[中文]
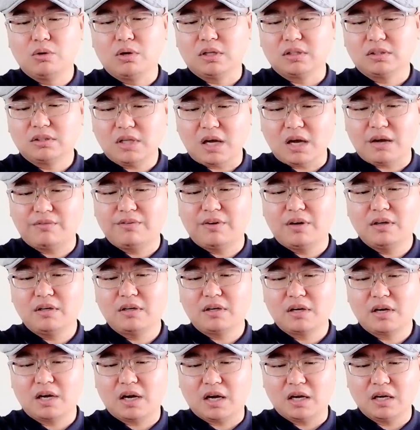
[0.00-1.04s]
落大
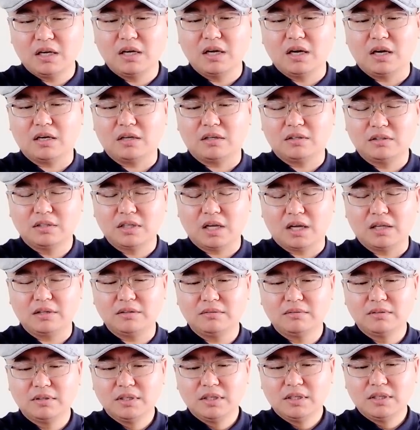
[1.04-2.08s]
方、侃侃而谈，
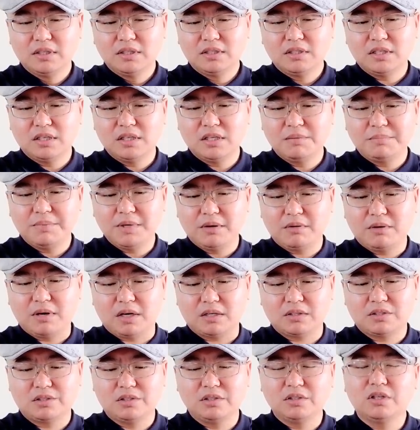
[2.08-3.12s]
这些变
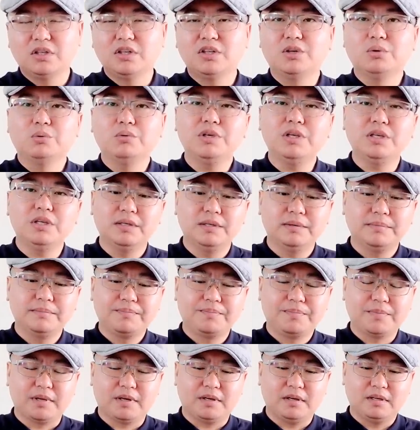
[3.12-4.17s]
化值得留意
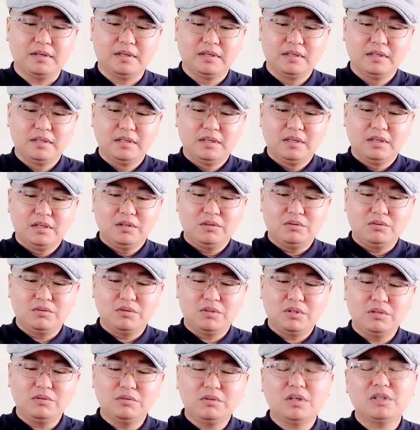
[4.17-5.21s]
啊。我
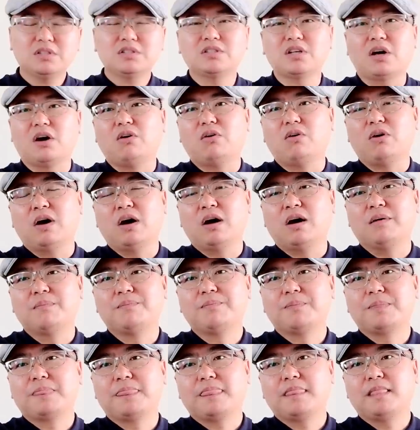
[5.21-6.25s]
觉得有点早
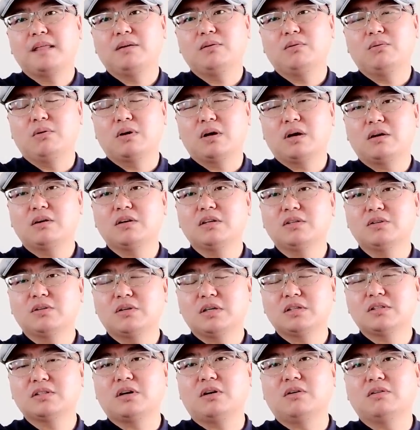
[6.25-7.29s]
啊，我告诉你有
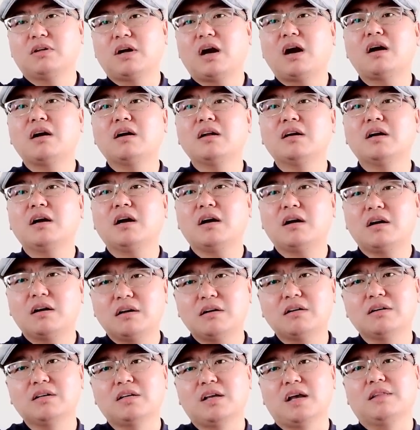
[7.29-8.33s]
点早，二零二
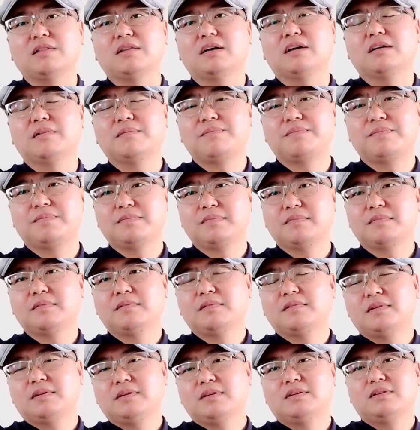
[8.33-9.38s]
二年
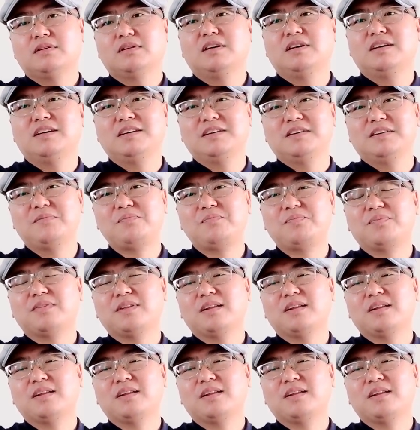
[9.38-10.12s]
哼，